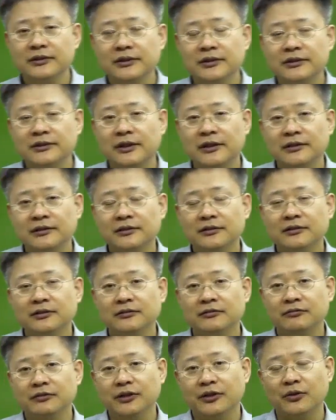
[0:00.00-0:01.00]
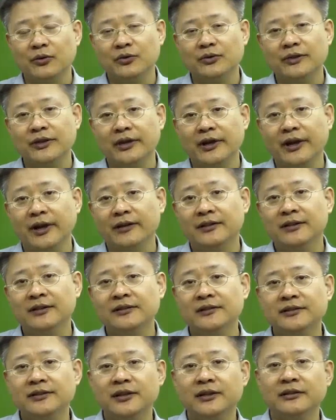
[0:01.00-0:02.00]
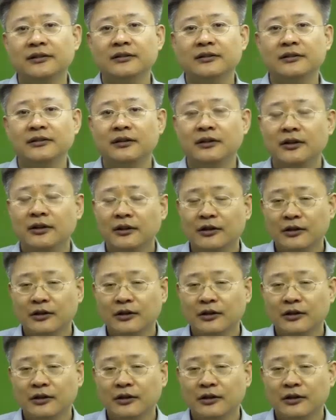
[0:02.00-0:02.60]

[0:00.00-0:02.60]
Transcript: 일단은 그 우리 교재 애트킨스 책을